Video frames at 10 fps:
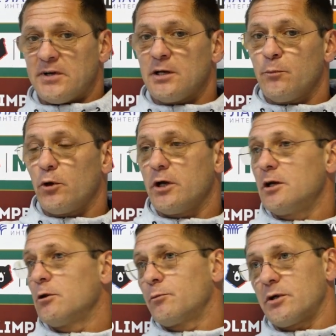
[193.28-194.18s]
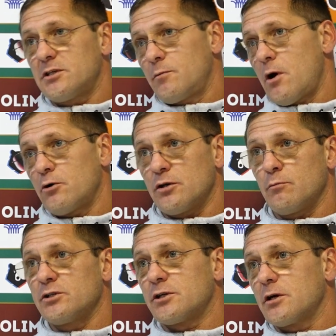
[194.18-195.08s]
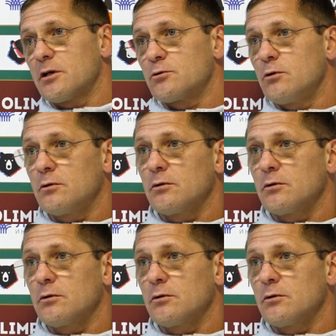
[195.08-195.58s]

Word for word: они поле делают под себя очень быстро газон.